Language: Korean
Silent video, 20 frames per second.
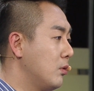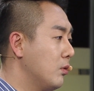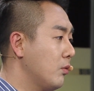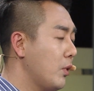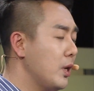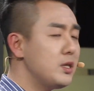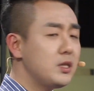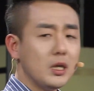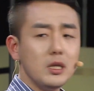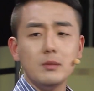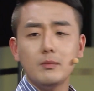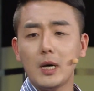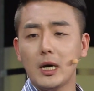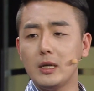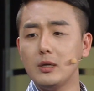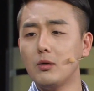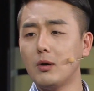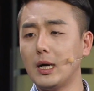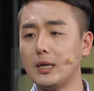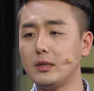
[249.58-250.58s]
괜찮은 말인
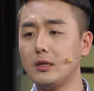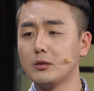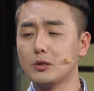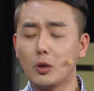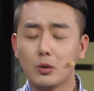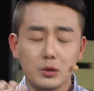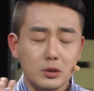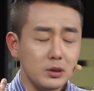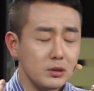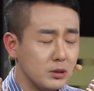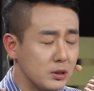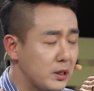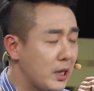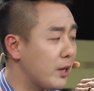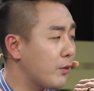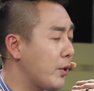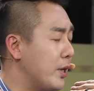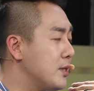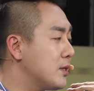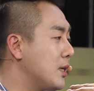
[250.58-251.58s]
것 같아요. 저는 그게
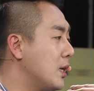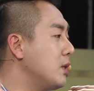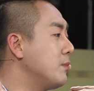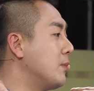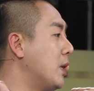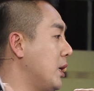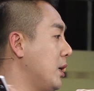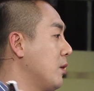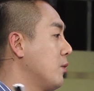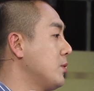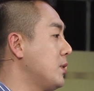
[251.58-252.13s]
괜찮은 말이라고